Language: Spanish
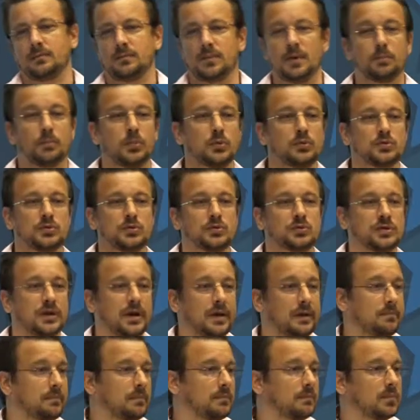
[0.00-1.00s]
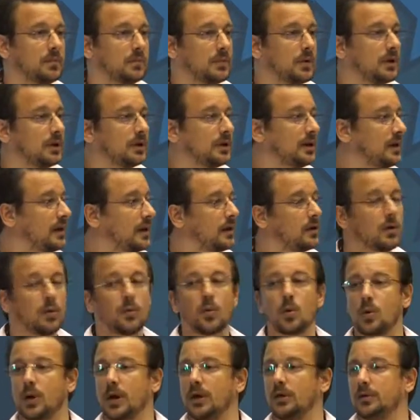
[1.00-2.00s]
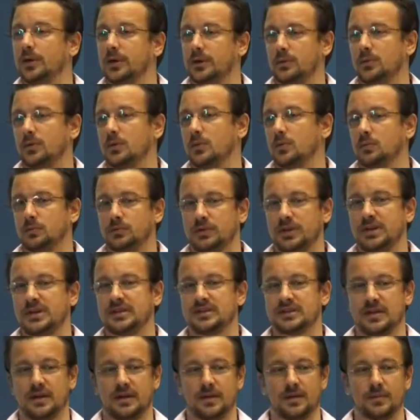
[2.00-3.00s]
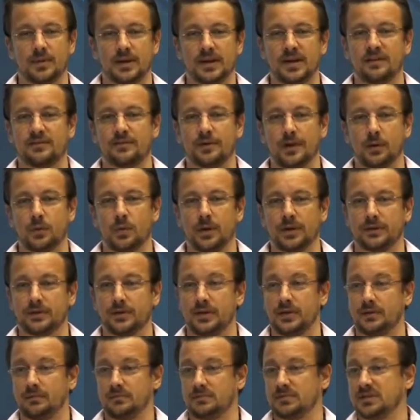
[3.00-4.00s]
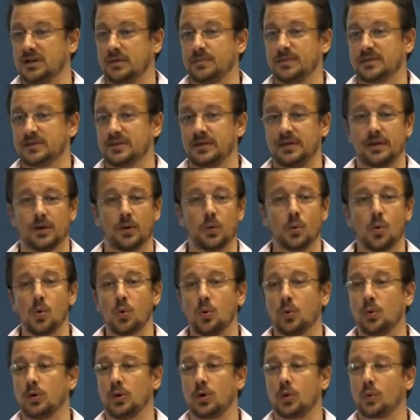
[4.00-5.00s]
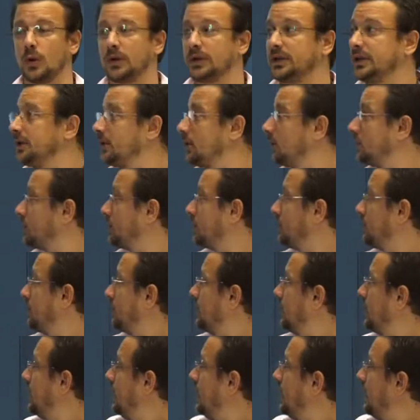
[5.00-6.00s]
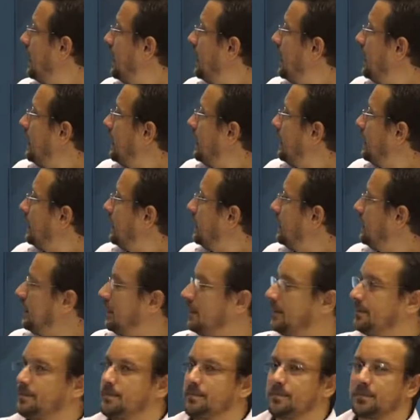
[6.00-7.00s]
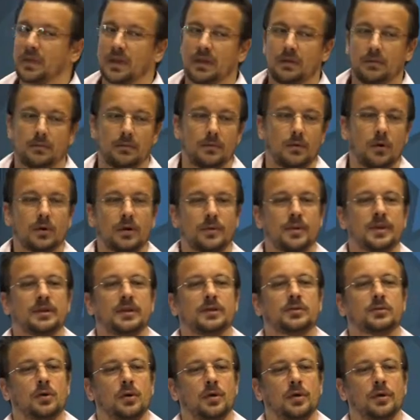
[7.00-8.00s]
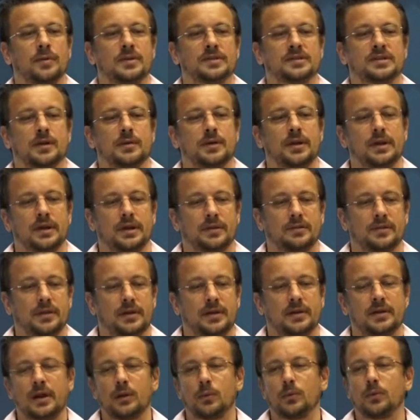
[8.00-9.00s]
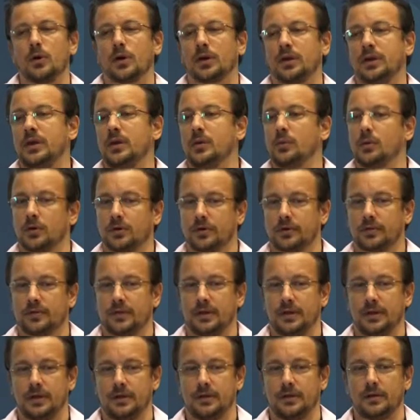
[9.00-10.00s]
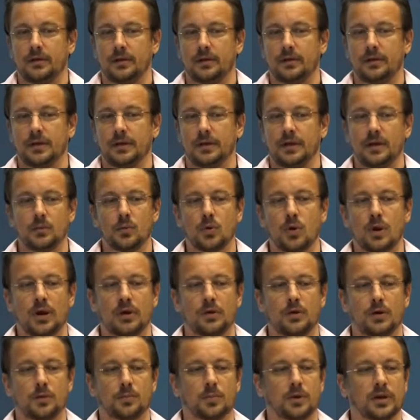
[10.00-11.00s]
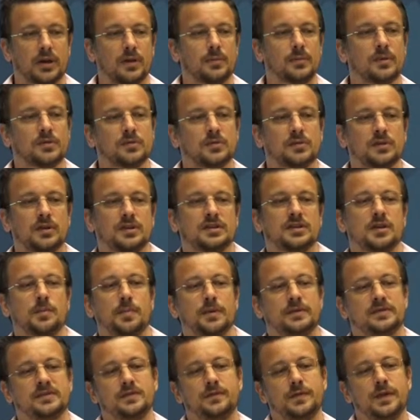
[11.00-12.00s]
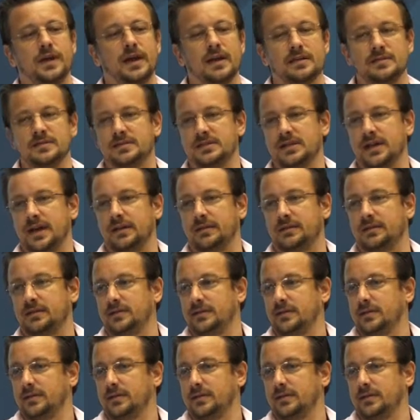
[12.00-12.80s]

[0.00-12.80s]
me puse a usar cualquiera de los buscadores que uno utiliza de manera frecuente, llámesele Google o cualquier otro, y obviamente todos deben saber que tienen algunos keywords en el, en el buscador, por ejemplo, si ustedes especifican site